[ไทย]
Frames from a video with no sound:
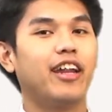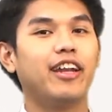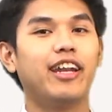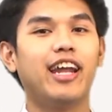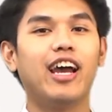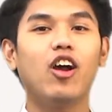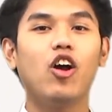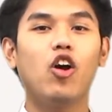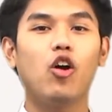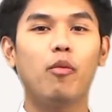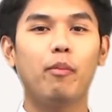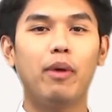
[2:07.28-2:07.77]
นั
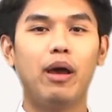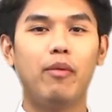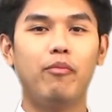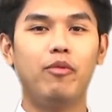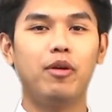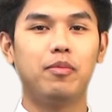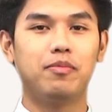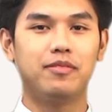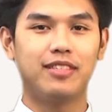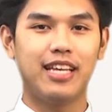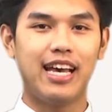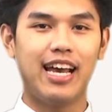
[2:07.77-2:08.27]
กออกแบบ
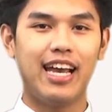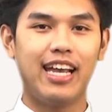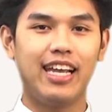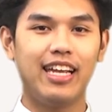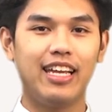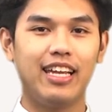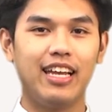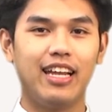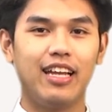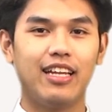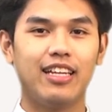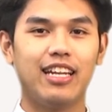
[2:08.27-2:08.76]
เว็บไซ
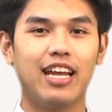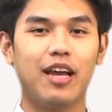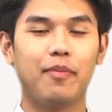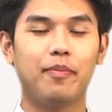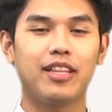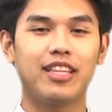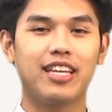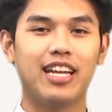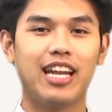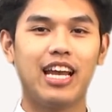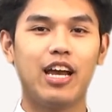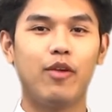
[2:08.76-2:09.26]
ต์ นัก
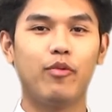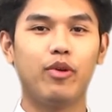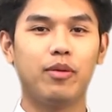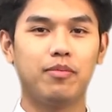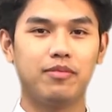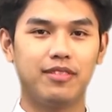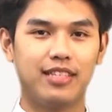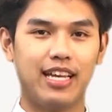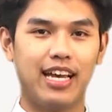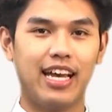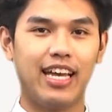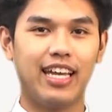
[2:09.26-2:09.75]
พัฒนาเว็บ
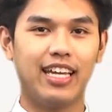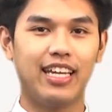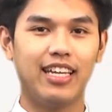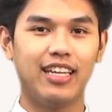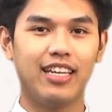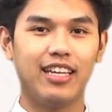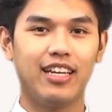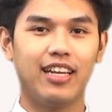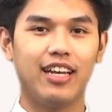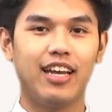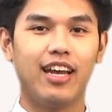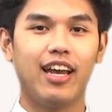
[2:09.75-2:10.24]
ไซต์
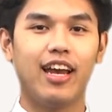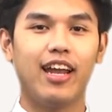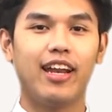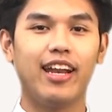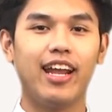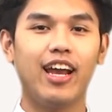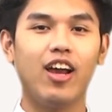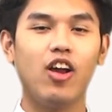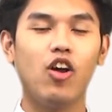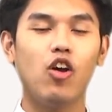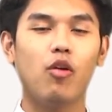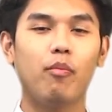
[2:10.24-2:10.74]

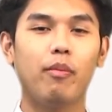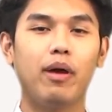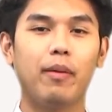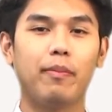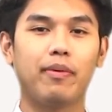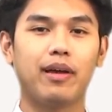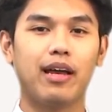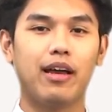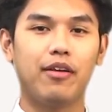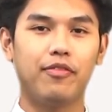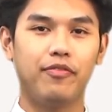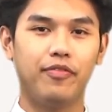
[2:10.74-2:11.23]
นักออกแบบ
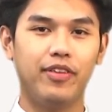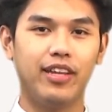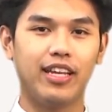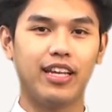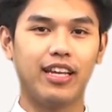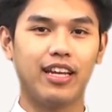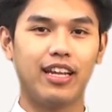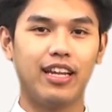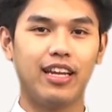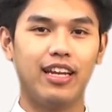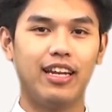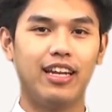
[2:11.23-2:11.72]
กราฟิก
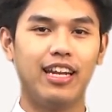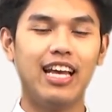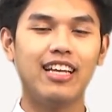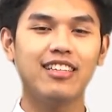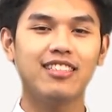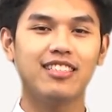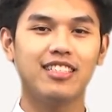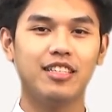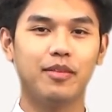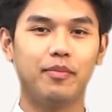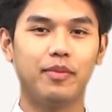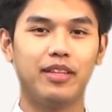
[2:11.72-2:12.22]
และ
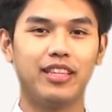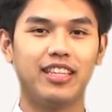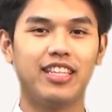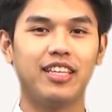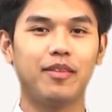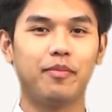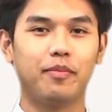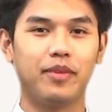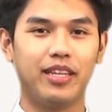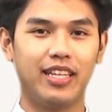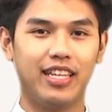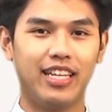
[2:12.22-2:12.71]
สื่อมัลติ
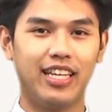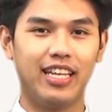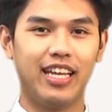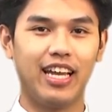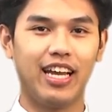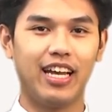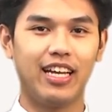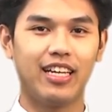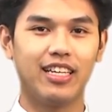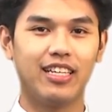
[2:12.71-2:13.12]
มีเดีย